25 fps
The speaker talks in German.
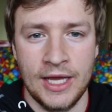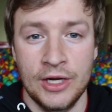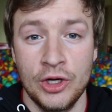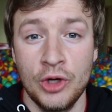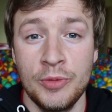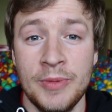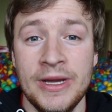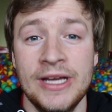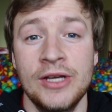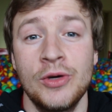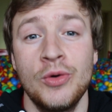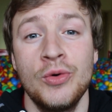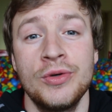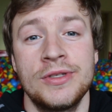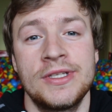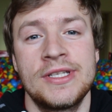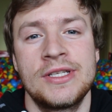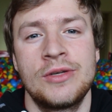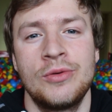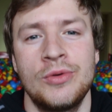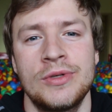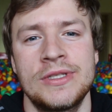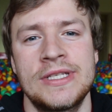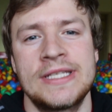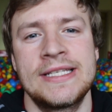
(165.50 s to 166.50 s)
nochmal ein großes,
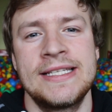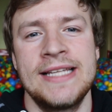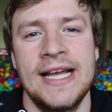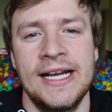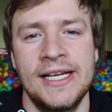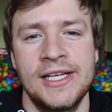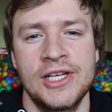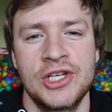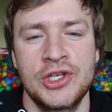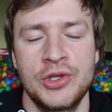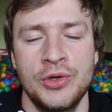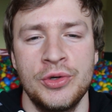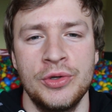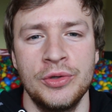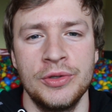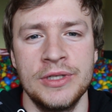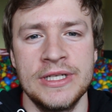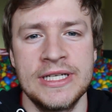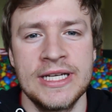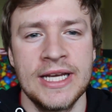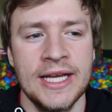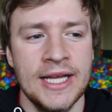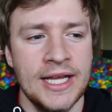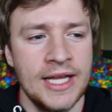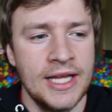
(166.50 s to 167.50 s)
großes Dankeschön.
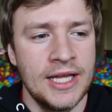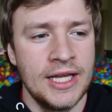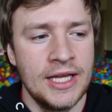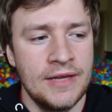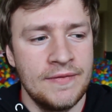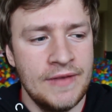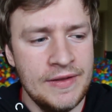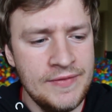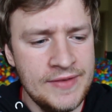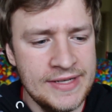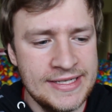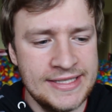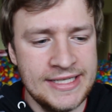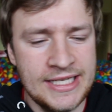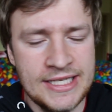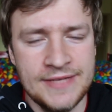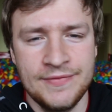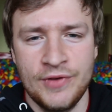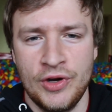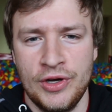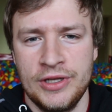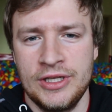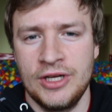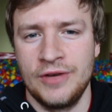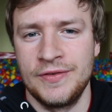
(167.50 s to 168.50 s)
Und wenn wir es diese
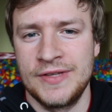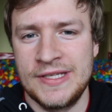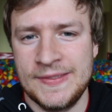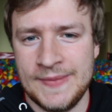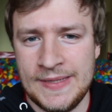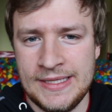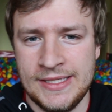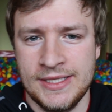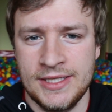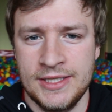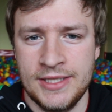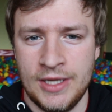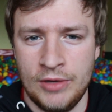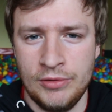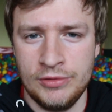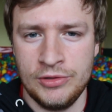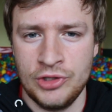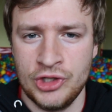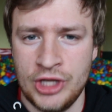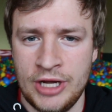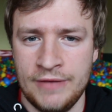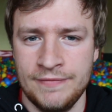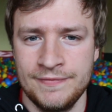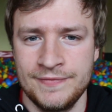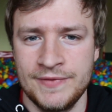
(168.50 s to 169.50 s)
Woche auf
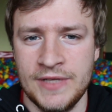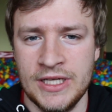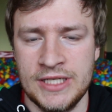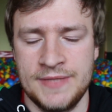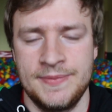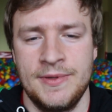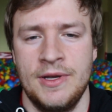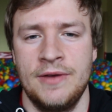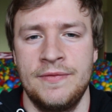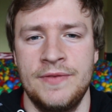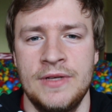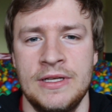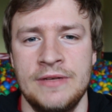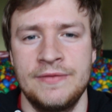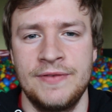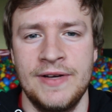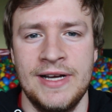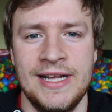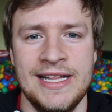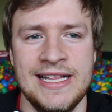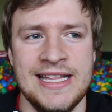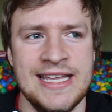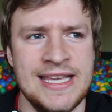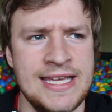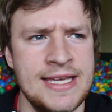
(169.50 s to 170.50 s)
20.000 schaffen, das wäre auf jeden
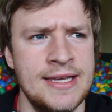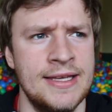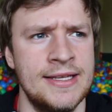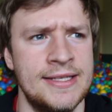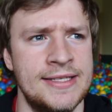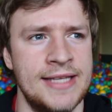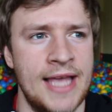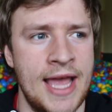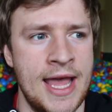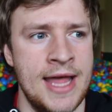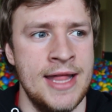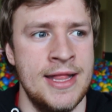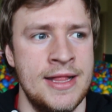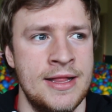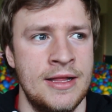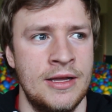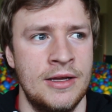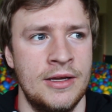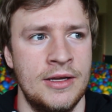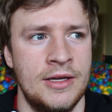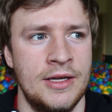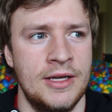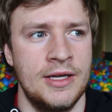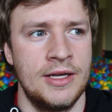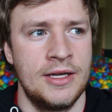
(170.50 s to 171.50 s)
Fall ESL
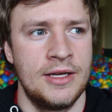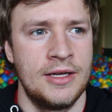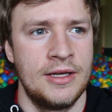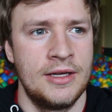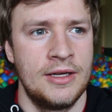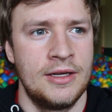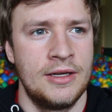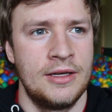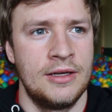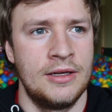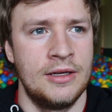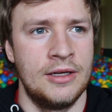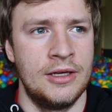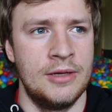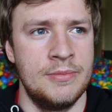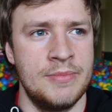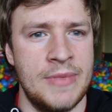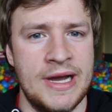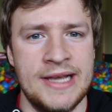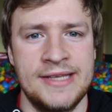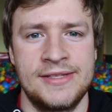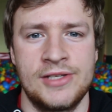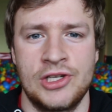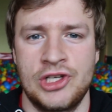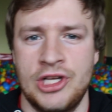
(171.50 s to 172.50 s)
äh,
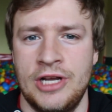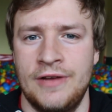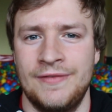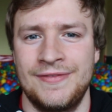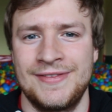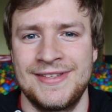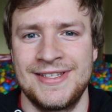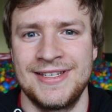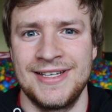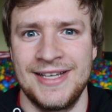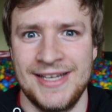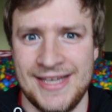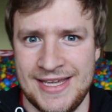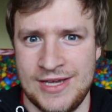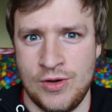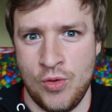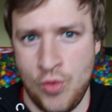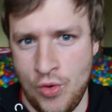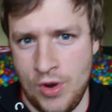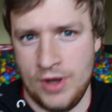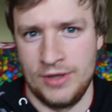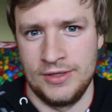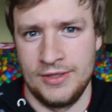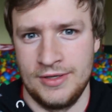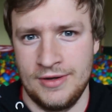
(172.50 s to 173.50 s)

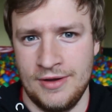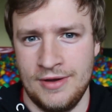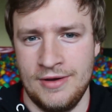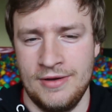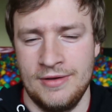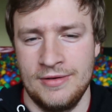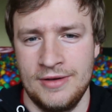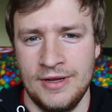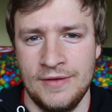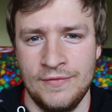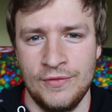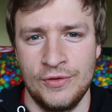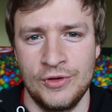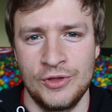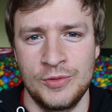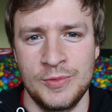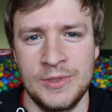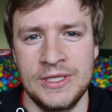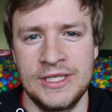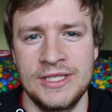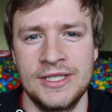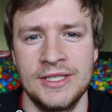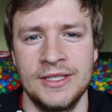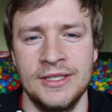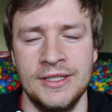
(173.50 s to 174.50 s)
Meisterschaftsrekord. Ja, da würde ich
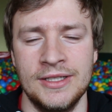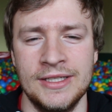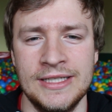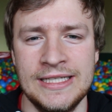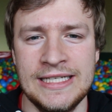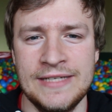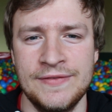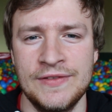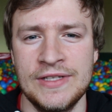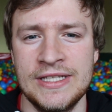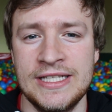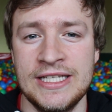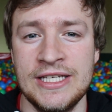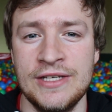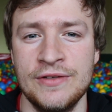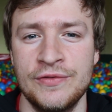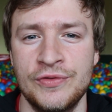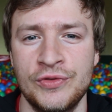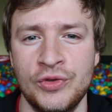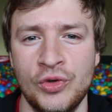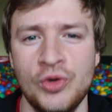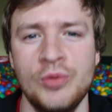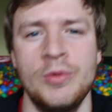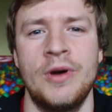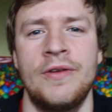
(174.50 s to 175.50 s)
mich äh,
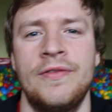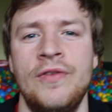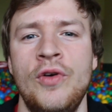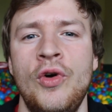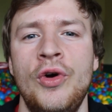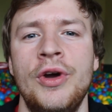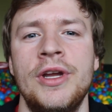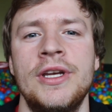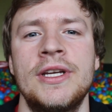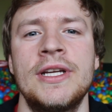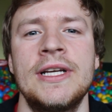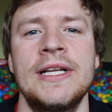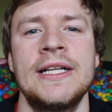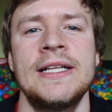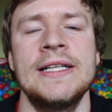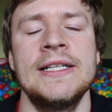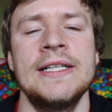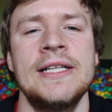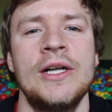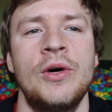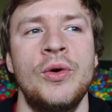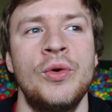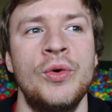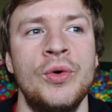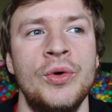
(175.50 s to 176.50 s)
definitiv drüber freuen.
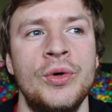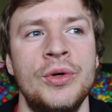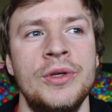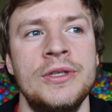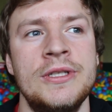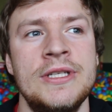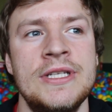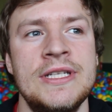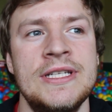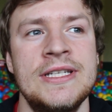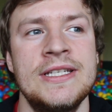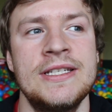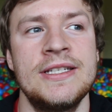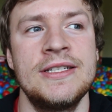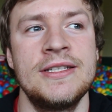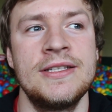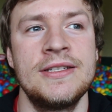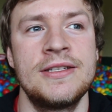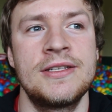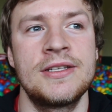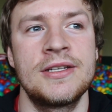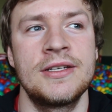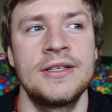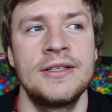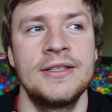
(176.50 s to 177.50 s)
Und